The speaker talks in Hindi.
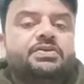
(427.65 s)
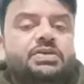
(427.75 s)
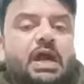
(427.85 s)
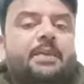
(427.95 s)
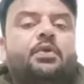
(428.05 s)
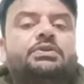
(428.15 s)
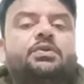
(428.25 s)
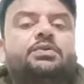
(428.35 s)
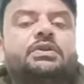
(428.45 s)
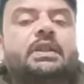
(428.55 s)
शाम होते
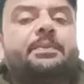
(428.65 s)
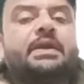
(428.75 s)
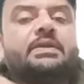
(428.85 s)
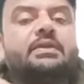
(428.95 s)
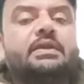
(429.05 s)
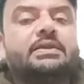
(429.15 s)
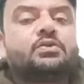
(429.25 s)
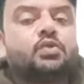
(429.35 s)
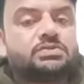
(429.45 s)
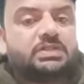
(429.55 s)
होते नरमे के अंदर एक
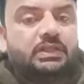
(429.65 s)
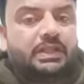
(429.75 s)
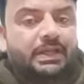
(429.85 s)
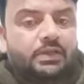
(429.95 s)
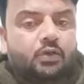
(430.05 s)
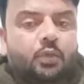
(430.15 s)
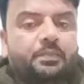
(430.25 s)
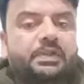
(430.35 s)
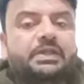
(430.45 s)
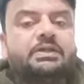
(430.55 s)
सुस्ती देखने को
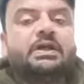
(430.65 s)
मिली